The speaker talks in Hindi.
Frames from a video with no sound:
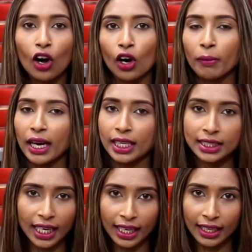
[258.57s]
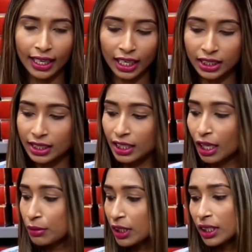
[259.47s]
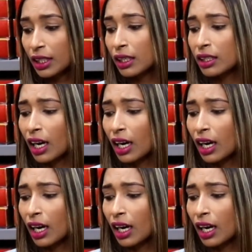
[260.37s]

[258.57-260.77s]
और बाकी साड़ी रहेगा जैसे कि आप सकते थे